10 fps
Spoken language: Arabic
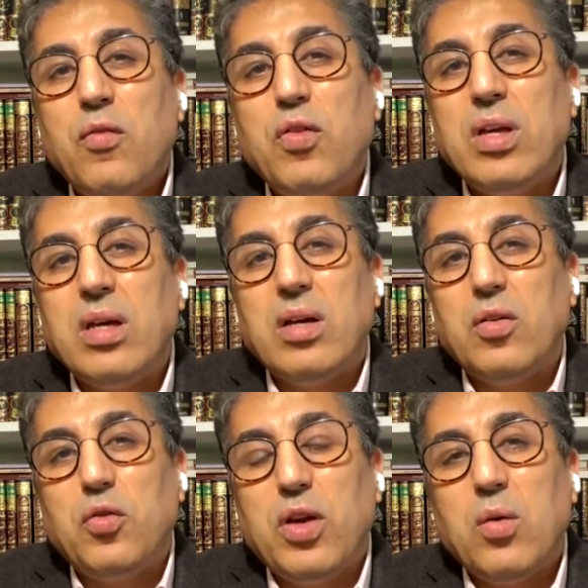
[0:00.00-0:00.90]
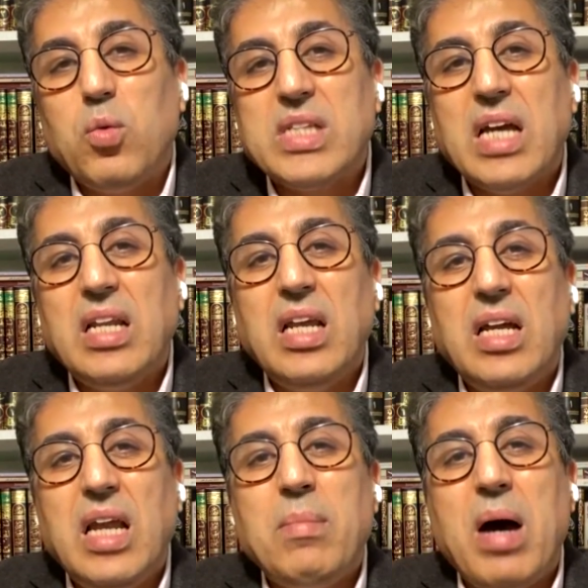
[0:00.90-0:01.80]
في في وسائل
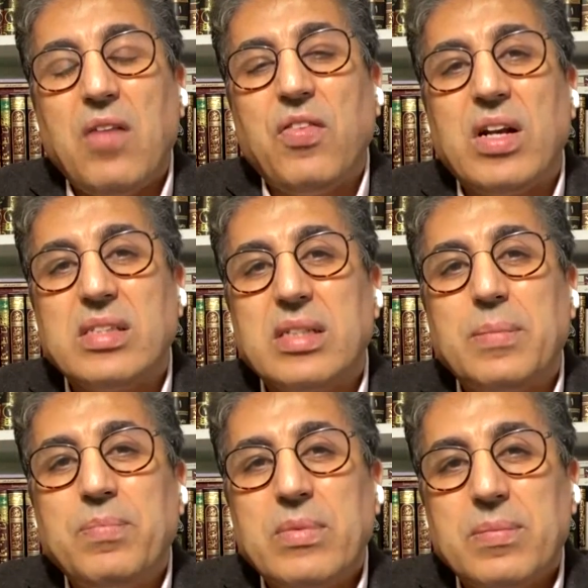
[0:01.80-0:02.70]
الاعلام الفرنسي